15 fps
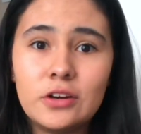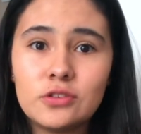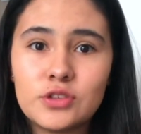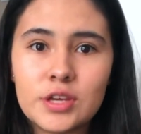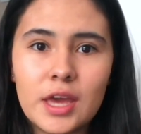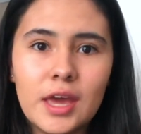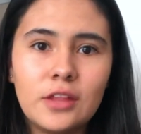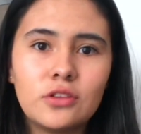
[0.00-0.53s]
no
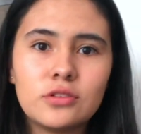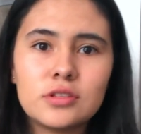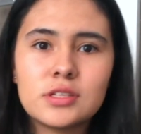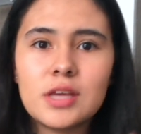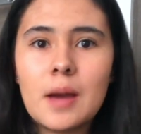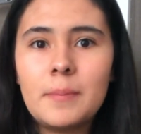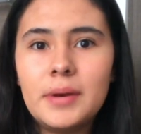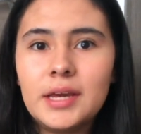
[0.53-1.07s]
sé qué,
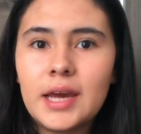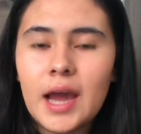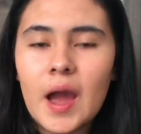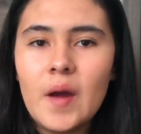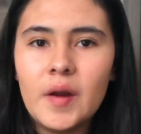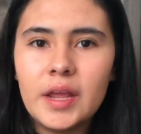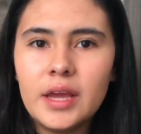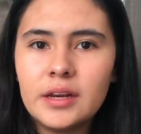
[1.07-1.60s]
entonces apliqué
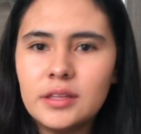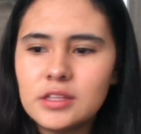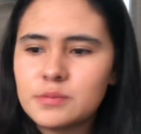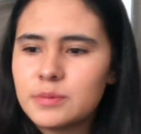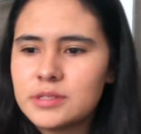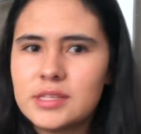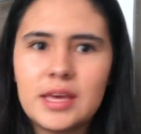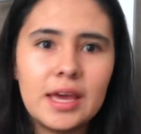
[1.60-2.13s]
a y
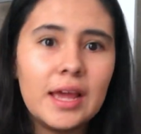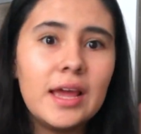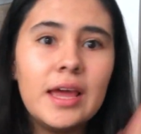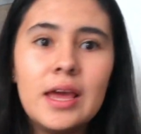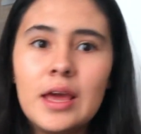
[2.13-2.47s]
después dije